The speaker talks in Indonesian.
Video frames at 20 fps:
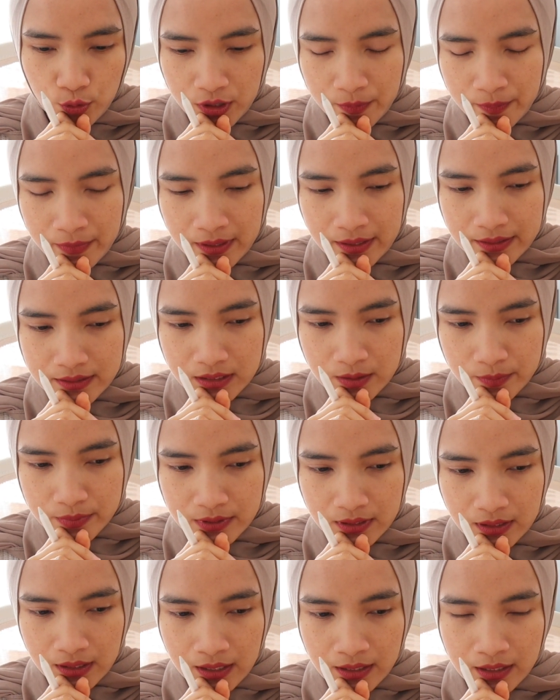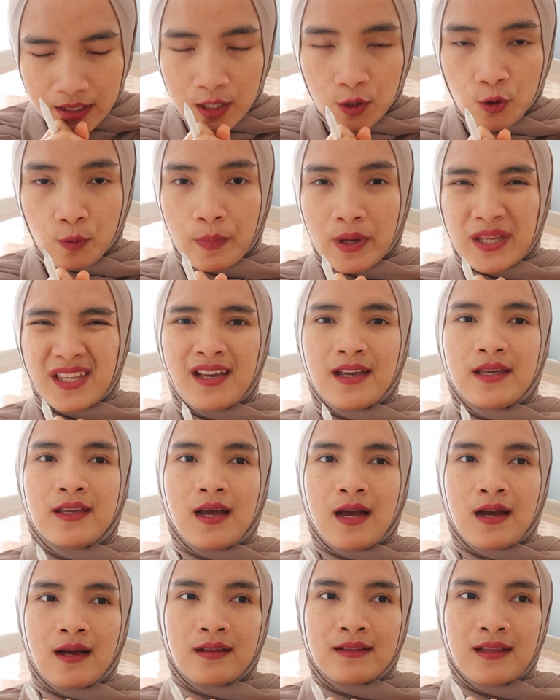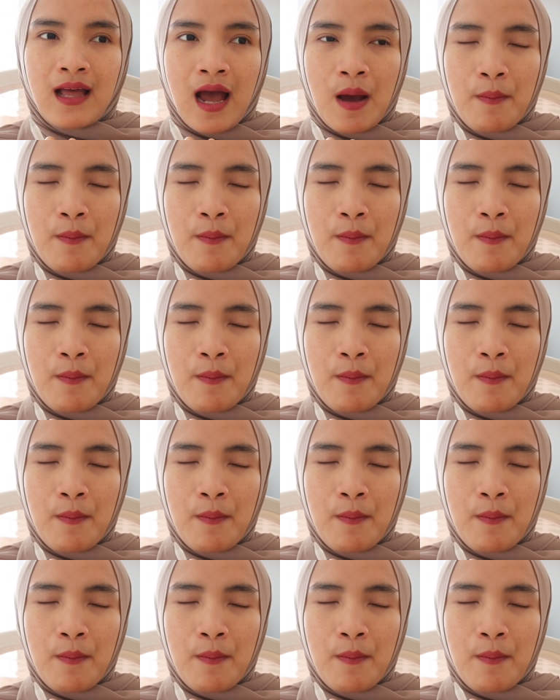Nuri mendeskripsikan kehidupannya yang